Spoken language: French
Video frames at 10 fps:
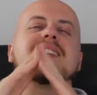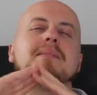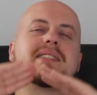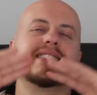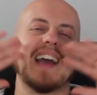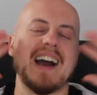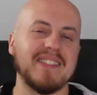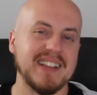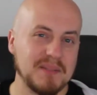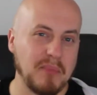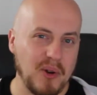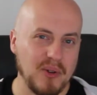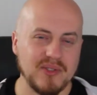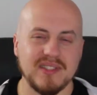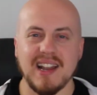la partie avec spoilers.
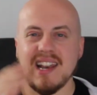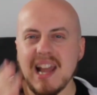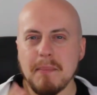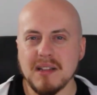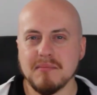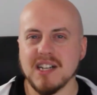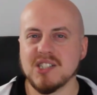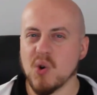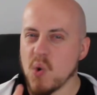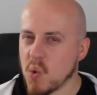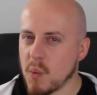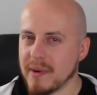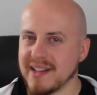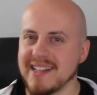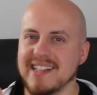La Bad Batch au
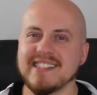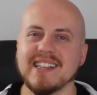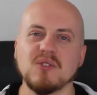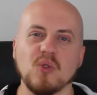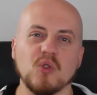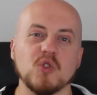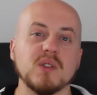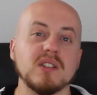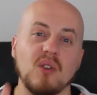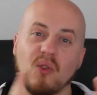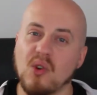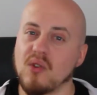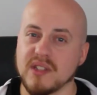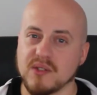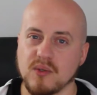complet essaye de rejoindre leur
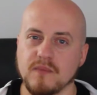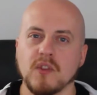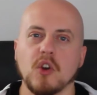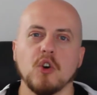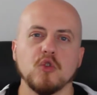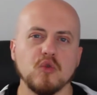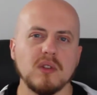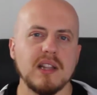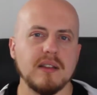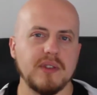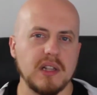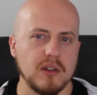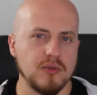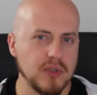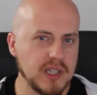vaisseau. Toutes les
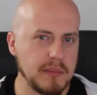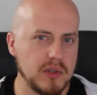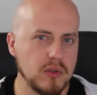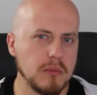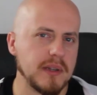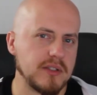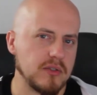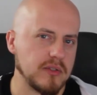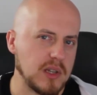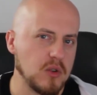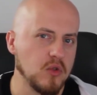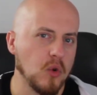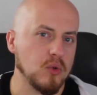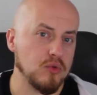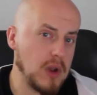villes de Camino, parce que c'est le nom
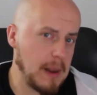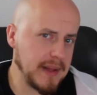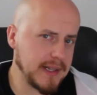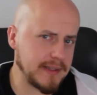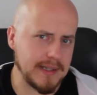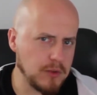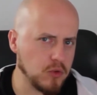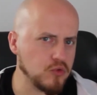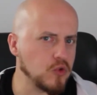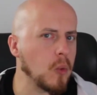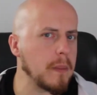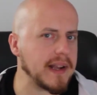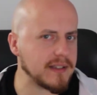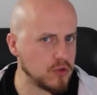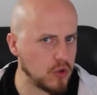de la planète et non du
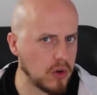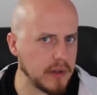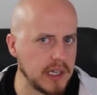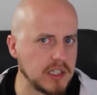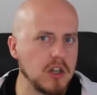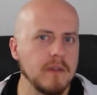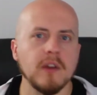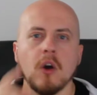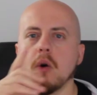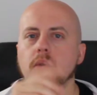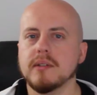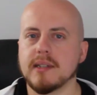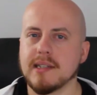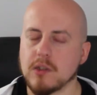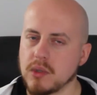complexe de clonage, ont été
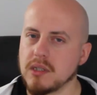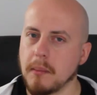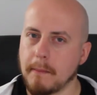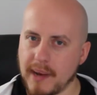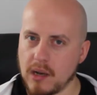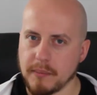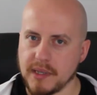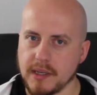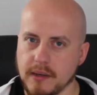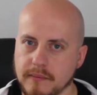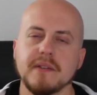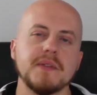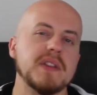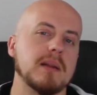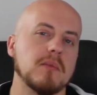détruites par l'Empire.
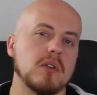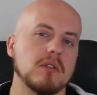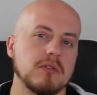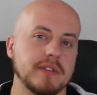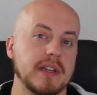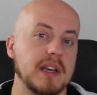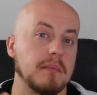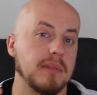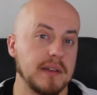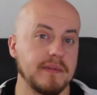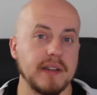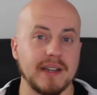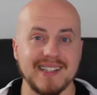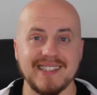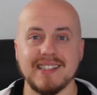Finalement, Crosshair préfère
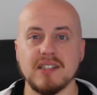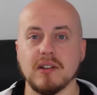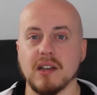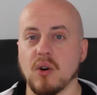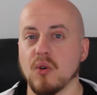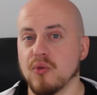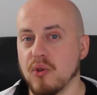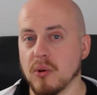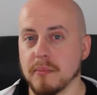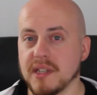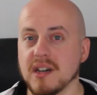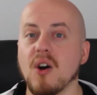rester dans les rangs de l'Empire